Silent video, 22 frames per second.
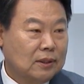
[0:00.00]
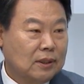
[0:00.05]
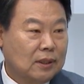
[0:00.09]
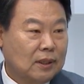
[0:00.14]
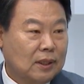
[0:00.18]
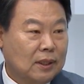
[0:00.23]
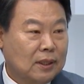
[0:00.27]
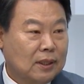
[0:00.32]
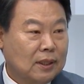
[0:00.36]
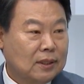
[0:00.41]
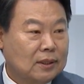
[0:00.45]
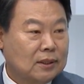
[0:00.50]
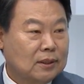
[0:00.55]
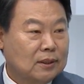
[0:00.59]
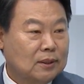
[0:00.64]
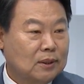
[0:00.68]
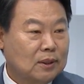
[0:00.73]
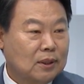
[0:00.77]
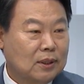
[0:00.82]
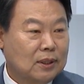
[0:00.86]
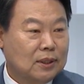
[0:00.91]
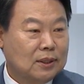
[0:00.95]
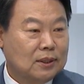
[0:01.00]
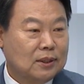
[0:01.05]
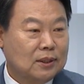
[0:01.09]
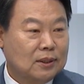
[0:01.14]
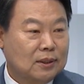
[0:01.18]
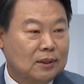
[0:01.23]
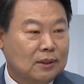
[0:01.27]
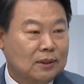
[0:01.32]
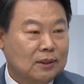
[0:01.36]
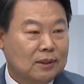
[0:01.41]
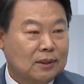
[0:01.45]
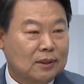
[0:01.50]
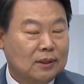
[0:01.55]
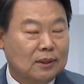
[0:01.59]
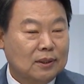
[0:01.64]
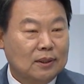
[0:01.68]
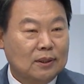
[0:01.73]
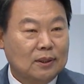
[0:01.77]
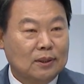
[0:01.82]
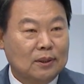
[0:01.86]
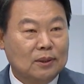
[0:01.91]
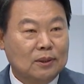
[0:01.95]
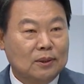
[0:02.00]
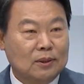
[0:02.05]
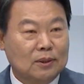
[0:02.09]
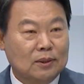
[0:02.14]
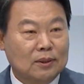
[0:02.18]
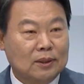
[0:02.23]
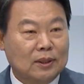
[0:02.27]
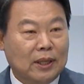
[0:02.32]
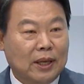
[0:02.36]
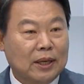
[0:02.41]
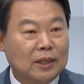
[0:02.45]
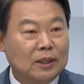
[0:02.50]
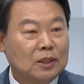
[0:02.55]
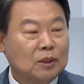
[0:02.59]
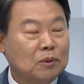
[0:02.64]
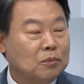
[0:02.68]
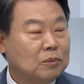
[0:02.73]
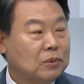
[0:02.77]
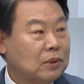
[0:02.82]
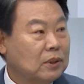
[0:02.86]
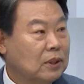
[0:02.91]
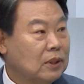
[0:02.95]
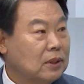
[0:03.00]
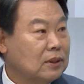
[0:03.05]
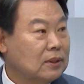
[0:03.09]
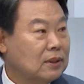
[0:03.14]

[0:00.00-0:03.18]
네. LX 인터내셔널 이런 대기업들이